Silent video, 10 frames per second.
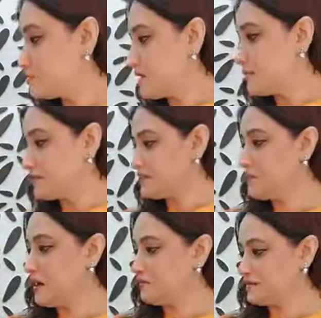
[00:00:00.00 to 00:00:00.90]
একটু জামাটা
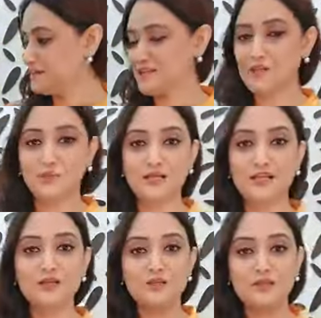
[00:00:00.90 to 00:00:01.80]
দিবে আমারটা তাহলে বলবি
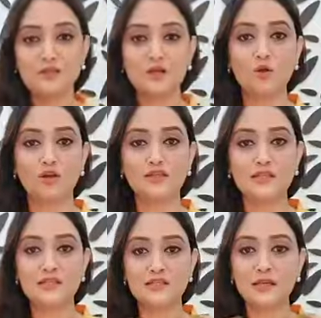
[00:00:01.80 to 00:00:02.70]
জাস্ট ওটার
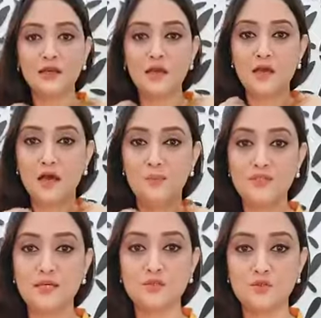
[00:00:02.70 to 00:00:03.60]
কন্ট্রাস্টে আমি
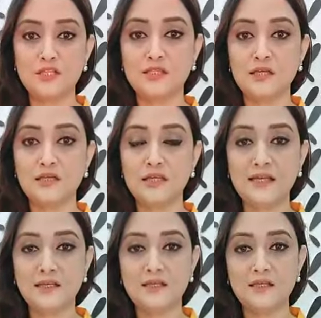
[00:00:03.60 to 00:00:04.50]
জাস্ট হচ্ছে এটার
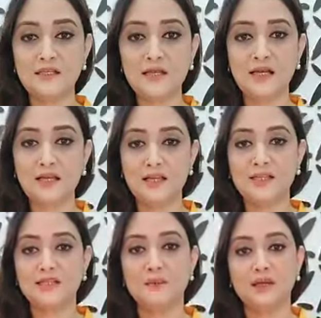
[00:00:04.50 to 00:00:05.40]
নেকটা দিয়েছি আর এখানে
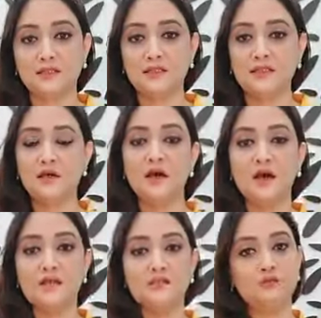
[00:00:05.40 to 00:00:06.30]
একটা একটা বাটন
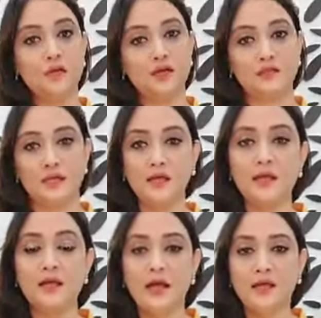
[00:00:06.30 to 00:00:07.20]
আর এই যে ফুল হাতা হ্যাঁ
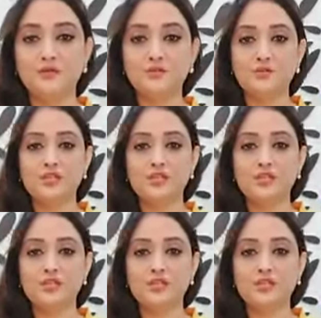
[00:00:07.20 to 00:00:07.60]
এখন যেহেতু